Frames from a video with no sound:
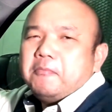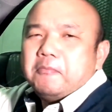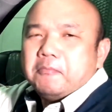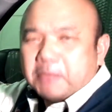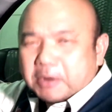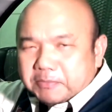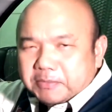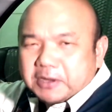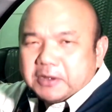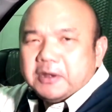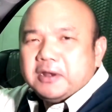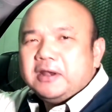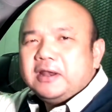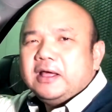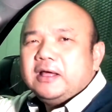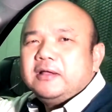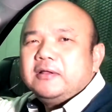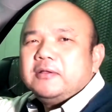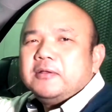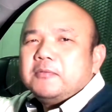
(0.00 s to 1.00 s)
มันมีด้วยเหร
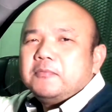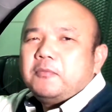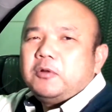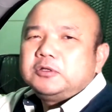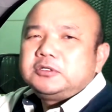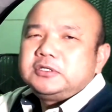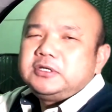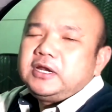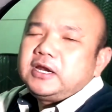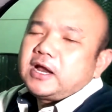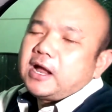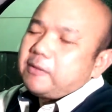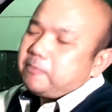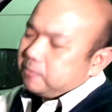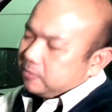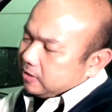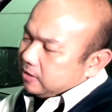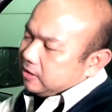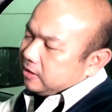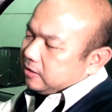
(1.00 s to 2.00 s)
อเพราะฉะนั้นนะครับ
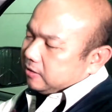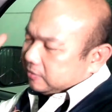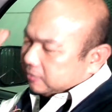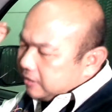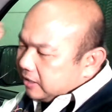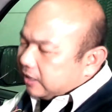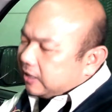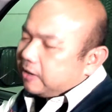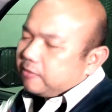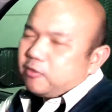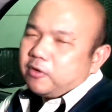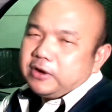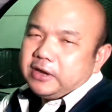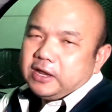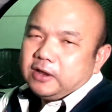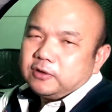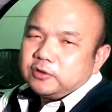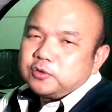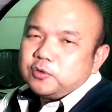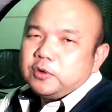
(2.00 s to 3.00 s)
นี่แหละครับข้อดี
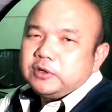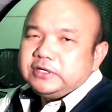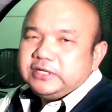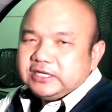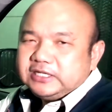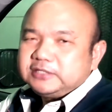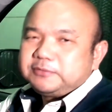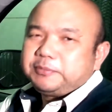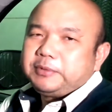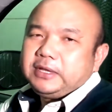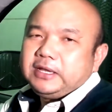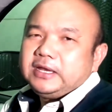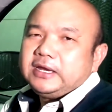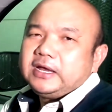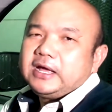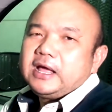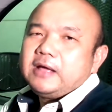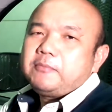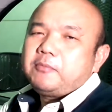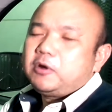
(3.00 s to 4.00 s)
ของตัว DSP
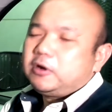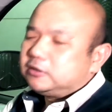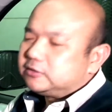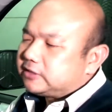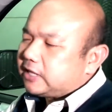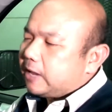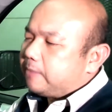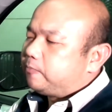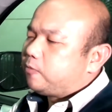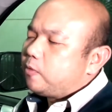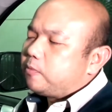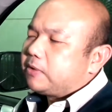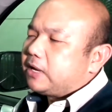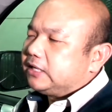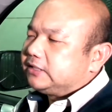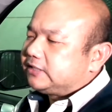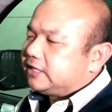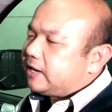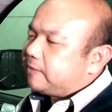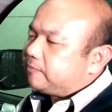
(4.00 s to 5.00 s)
นะฮะพอเราใส่ปุ๊บกา
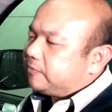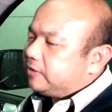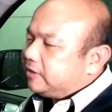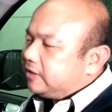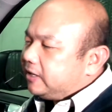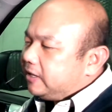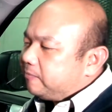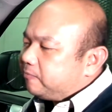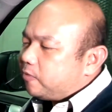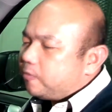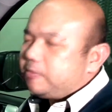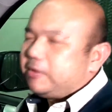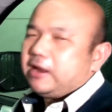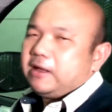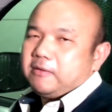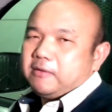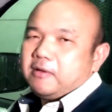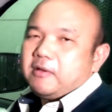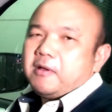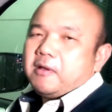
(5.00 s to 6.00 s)
รเซตอัพดีๆปุ๊บเนี่ย
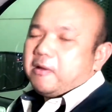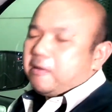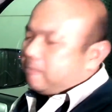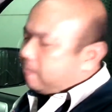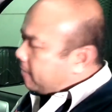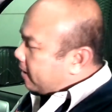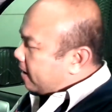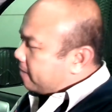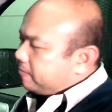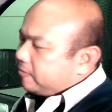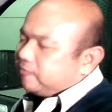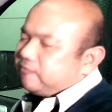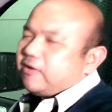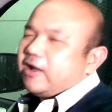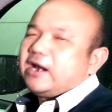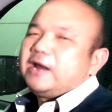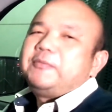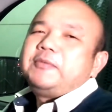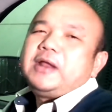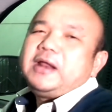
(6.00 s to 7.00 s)
แหมมันฟัง
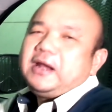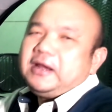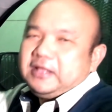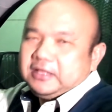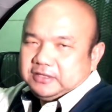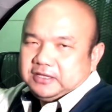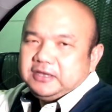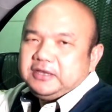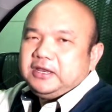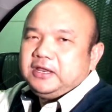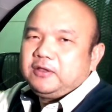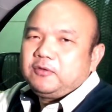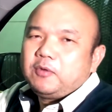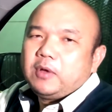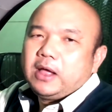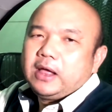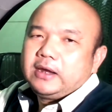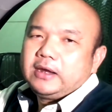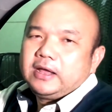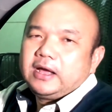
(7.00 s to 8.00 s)
แล้วได้รายละเอียดที่ดีก
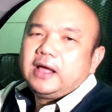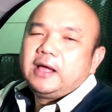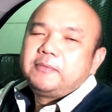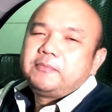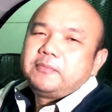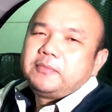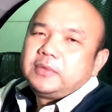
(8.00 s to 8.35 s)
ว่านะครับ